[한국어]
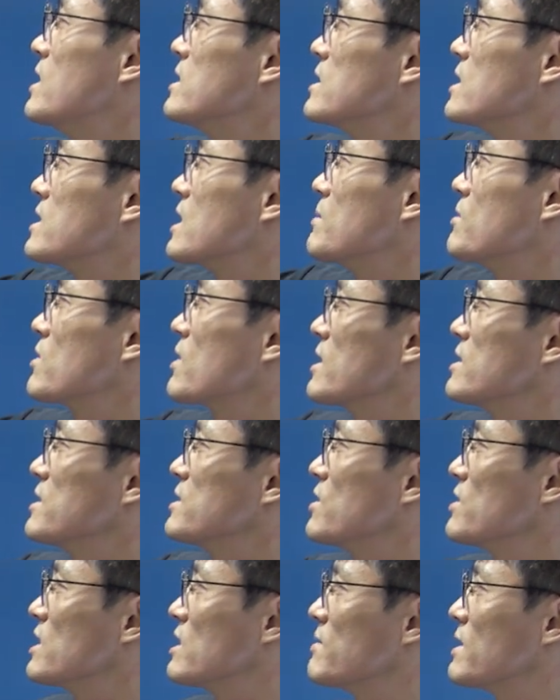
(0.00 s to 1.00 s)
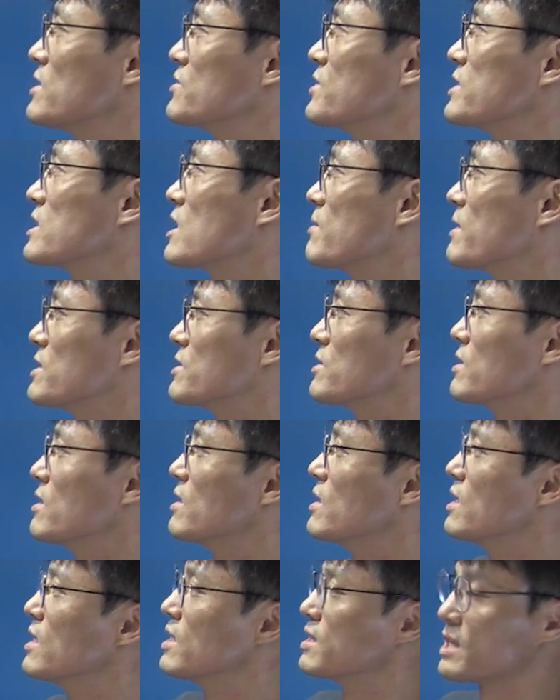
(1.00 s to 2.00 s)
자, 대법관은 연임할 수 있다고 했죠.
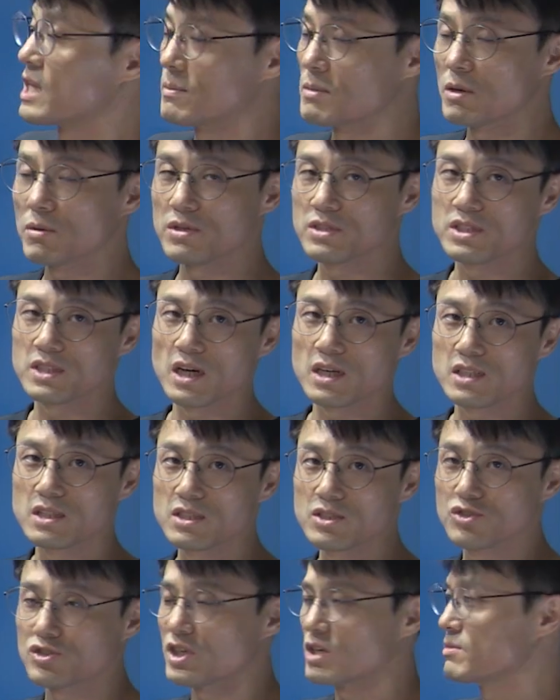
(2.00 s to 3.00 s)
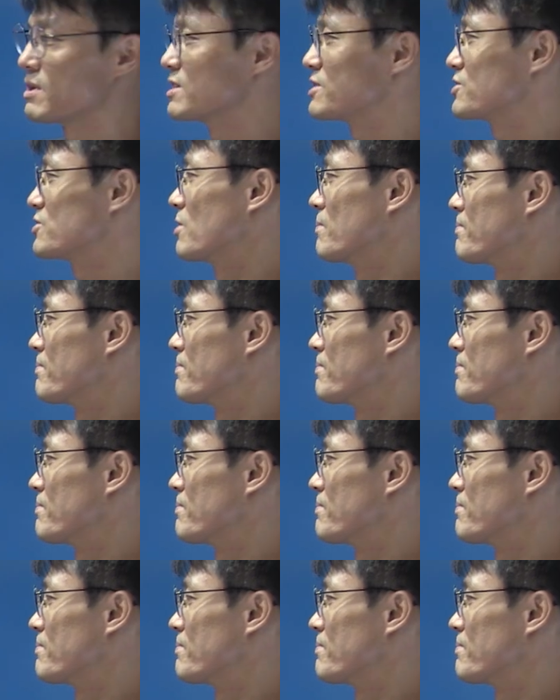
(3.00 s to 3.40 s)
대법원장은 중임할 수